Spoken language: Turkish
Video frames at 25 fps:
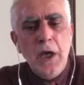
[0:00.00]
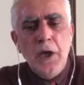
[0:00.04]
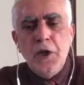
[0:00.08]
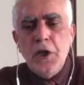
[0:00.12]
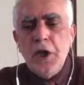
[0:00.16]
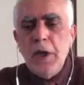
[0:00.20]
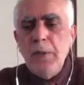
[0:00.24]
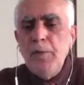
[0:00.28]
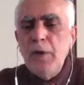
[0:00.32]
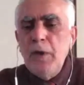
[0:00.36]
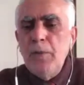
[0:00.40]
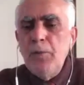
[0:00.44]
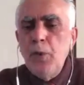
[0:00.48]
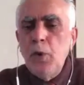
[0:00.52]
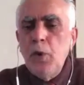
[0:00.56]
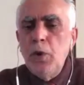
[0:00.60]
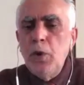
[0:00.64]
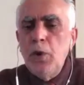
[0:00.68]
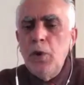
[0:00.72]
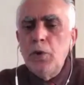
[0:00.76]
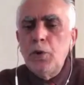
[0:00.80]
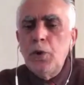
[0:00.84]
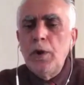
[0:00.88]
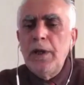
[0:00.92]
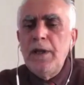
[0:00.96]
Şimdi
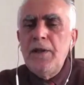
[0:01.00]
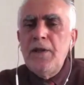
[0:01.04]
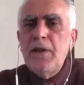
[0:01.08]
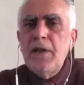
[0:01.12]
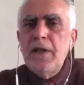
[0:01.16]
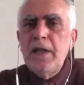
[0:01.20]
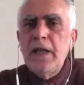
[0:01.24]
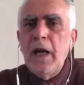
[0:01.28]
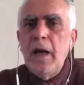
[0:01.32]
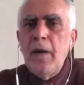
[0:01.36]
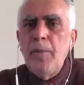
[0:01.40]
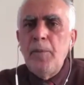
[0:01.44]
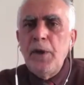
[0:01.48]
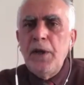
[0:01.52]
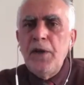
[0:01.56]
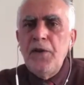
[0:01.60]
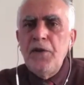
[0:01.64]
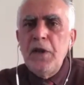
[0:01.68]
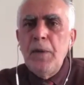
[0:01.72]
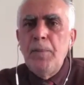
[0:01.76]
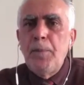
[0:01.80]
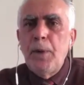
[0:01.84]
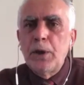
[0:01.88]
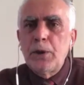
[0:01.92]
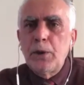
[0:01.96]
bu dolayısıyla
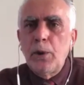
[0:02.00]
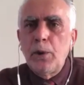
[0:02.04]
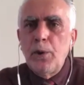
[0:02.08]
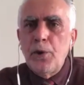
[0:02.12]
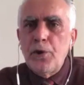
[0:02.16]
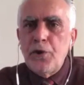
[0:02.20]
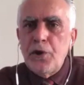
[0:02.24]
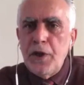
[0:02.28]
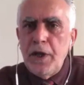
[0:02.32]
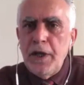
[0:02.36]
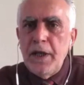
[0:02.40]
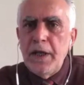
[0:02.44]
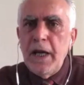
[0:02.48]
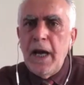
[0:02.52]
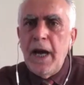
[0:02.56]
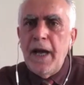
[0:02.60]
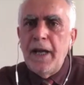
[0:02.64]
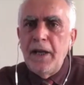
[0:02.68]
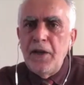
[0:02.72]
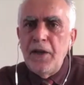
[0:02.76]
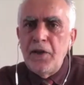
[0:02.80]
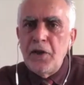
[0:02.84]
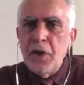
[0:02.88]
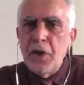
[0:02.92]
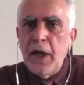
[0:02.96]
birinci patoloji
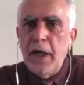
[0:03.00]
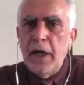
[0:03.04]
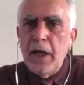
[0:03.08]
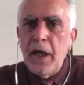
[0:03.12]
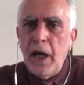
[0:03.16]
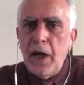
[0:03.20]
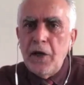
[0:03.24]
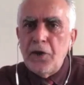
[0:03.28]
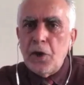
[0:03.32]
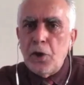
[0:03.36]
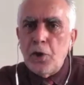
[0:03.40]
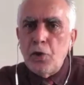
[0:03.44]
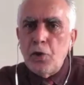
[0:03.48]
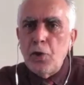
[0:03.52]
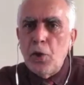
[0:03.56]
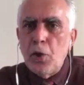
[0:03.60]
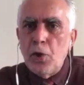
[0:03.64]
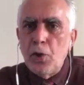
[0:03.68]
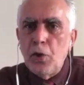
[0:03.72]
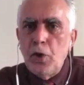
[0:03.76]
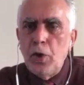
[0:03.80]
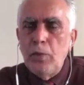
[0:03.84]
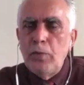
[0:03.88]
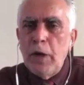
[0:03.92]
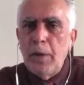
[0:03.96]
yani cari açık
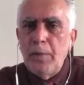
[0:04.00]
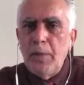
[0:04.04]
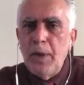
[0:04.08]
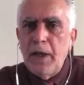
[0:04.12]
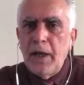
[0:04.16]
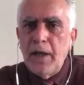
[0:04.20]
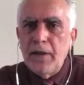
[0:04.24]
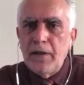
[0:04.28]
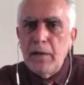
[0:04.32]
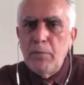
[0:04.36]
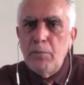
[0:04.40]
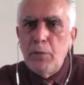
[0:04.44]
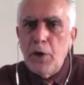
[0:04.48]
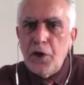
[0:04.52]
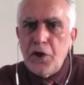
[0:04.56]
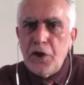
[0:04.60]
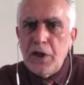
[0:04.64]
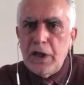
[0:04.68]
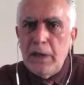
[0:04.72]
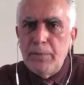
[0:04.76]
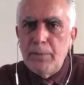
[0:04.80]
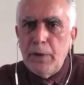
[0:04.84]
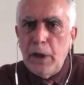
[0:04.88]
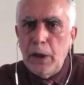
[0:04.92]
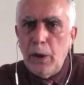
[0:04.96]
sorunu memleketin
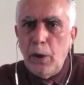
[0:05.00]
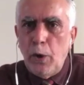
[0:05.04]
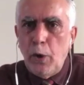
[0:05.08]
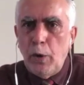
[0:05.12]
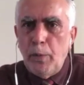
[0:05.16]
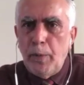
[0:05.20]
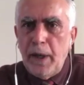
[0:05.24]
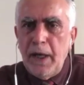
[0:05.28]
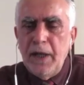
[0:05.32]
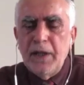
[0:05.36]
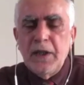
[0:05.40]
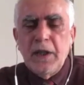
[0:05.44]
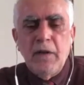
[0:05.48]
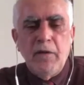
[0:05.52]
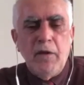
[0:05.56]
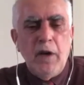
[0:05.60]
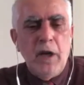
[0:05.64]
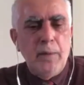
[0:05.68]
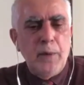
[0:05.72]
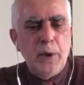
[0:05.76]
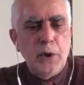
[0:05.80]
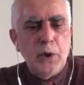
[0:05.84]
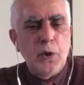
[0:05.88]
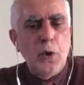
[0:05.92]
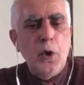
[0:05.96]
başına bela olmaya
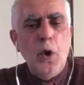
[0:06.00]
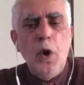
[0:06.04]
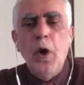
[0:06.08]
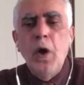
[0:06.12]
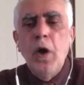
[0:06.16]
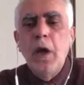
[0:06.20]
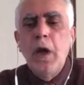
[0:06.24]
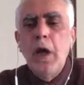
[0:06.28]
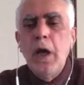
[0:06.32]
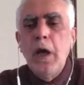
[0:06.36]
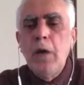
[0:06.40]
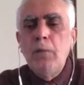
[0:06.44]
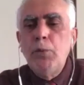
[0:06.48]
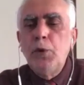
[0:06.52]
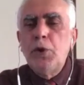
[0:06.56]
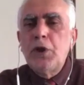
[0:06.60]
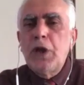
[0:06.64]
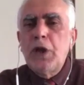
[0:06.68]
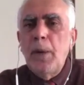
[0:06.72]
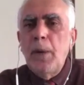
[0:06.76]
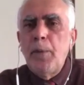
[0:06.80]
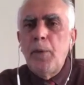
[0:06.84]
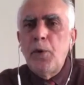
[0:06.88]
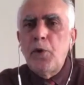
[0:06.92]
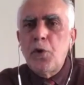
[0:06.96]
devam ediyor. Bu
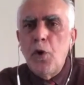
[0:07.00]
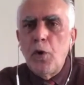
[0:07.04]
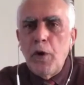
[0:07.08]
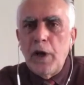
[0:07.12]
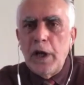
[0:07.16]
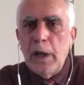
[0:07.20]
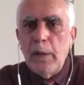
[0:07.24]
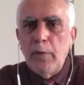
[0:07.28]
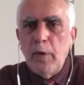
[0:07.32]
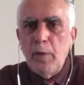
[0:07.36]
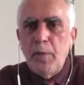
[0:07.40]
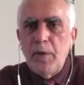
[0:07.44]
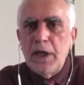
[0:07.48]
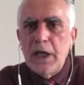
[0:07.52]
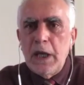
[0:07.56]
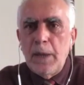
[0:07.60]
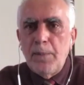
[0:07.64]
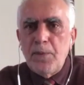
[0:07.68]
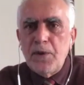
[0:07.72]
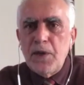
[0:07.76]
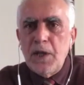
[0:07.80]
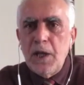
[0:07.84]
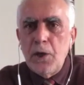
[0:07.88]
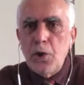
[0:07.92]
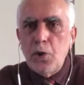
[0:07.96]
tabii çok önemli bir
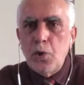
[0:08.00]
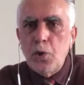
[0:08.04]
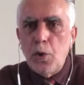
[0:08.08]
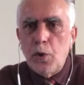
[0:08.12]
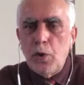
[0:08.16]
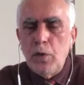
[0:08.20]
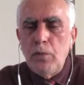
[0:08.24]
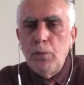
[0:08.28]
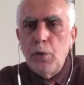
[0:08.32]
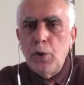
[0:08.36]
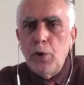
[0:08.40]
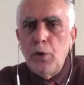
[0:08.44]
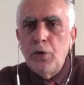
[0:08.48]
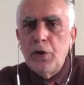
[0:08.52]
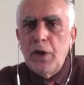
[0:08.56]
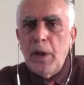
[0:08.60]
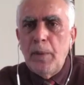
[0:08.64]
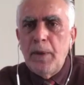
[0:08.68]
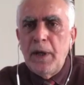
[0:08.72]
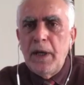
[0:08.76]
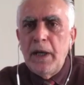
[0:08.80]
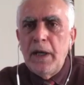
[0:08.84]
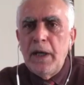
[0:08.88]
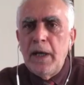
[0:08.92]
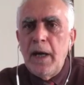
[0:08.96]
yapısal sorun. Bunun
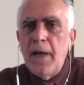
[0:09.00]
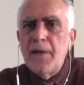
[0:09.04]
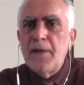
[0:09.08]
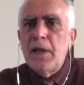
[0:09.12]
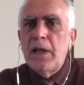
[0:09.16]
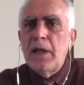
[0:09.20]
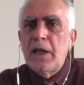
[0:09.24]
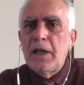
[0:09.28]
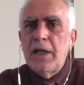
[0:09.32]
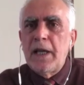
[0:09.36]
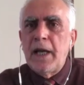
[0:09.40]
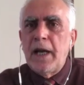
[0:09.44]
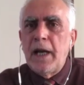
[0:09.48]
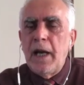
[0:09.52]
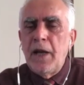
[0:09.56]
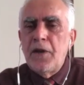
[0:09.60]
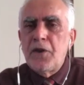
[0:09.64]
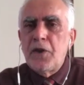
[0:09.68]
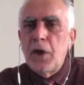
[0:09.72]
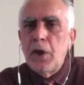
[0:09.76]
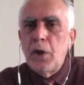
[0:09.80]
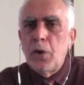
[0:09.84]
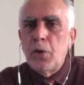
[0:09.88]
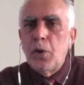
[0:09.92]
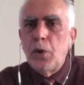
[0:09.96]
tabii nasıl
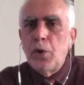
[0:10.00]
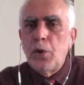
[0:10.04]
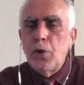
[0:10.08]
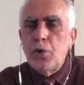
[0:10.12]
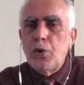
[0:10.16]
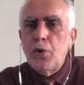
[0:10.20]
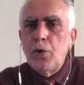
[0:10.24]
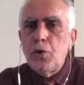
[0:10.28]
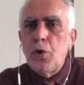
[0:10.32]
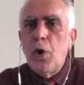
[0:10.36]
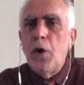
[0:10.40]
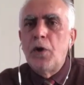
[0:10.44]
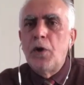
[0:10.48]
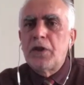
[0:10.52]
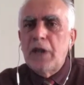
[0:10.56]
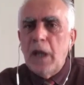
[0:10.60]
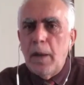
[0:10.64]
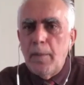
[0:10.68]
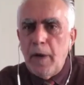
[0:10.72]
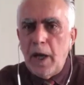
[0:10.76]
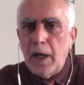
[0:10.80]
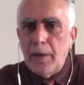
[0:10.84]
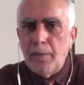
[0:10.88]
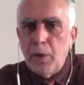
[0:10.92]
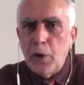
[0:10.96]
giderileceği konusu çok
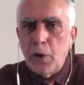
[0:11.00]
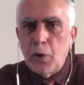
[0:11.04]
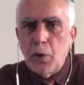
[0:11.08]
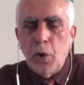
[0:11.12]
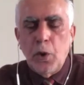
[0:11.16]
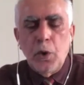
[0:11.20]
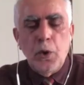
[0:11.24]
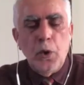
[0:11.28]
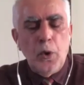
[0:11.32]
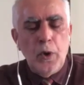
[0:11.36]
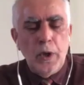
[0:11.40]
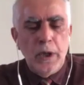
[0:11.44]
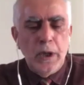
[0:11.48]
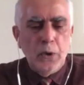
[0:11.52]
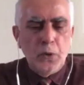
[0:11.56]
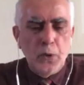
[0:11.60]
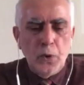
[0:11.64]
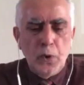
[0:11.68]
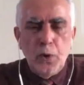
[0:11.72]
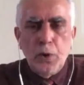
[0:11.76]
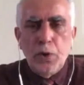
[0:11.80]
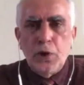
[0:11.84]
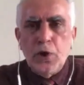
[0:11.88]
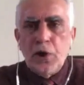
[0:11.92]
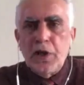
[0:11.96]
temel bir konu. Öyle
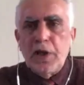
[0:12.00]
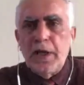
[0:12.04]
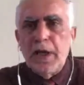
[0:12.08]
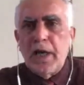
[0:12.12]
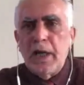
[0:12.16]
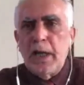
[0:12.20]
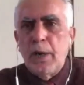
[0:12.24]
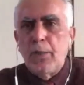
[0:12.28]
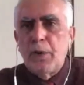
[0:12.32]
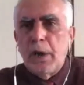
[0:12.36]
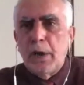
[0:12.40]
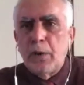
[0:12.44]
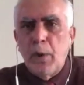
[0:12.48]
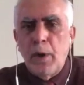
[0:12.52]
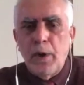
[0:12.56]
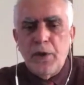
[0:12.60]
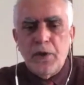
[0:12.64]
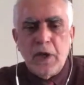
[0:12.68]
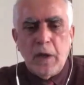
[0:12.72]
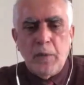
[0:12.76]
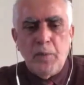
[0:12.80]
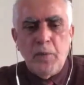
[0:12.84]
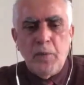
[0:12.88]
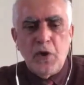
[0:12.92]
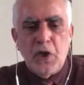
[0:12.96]
günlük işlerle falan
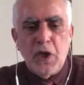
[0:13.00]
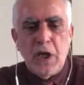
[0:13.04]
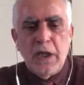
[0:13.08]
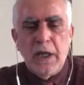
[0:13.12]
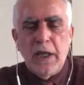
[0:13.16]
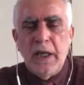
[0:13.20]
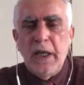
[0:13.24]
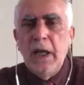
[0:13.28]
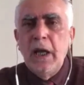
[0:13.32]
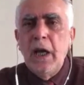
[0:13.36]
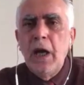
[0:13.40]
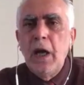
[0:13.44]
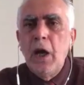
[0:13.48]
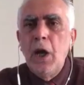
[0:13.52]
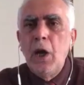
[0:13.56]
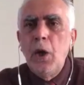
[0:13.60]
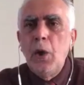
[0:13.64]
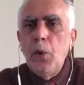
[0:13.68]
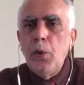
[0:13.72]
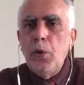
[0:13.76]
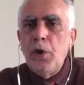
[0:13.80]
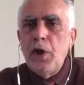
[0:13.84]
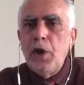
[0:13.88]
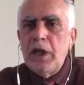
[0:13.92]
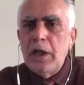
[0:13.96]
olacak bir şey değil.
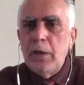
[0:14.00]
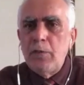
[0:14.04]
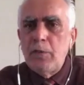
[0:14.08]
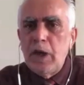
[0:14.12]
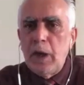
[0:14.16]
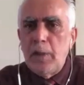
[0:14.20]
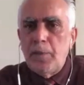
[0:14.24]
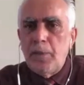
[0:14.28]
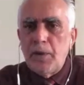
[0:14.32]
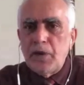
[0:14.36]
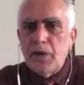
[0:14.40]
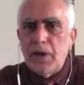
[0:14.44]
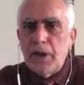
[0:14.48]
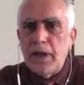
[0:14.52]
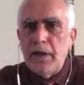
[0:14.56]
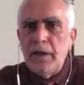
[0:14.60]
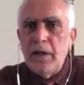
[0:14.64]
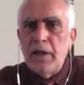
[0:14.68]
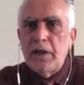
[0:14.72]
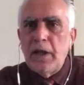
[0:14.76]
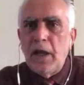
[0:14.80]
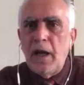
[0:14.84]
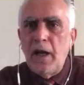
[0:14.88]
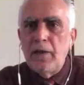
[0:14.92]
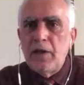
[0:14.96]
Üretim yapısının,
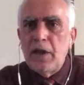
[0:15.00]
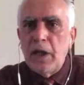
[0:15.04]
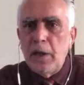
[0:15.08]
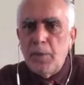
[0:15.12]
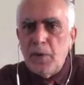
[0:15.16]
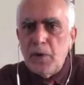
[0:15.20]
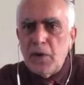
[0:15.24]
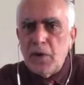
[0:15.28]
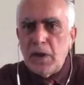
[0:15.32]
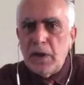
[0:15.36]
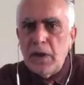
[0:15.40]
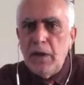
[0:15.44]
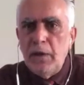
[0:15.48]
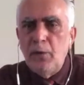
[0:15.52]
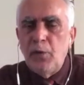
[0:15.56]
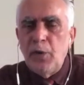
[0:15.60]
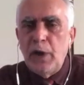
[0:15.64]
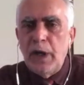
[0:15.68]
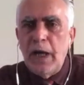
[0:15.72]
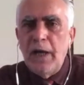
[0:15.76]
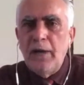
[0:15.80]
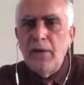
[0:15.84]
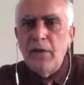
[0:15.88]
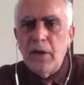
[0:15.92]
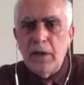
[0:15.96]
ithalat yapısının
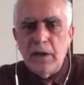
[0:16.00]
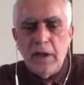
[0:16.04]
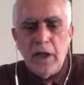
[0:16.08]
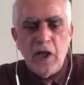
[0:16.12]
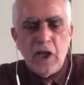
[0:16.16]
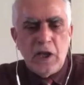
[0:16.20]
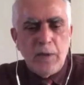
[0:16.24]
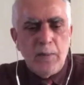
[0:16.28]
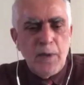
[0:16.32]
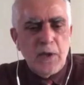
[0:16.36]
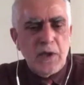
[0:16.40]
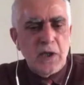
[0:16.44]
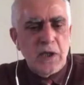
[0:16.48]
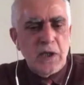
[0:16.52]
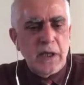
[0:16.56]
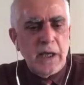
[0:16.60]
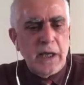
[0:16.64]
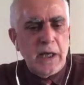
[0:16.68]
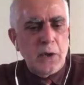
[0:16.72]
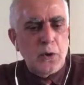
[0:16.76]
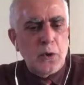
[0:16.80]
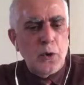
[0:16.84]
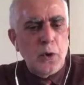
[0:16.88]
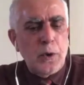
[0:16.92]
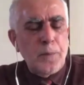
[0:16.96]
falan değişmesi
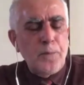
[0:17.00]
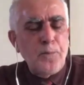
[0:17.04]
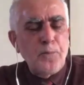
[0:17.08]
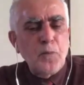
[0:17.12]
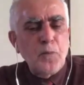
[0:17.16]
gerekiyor.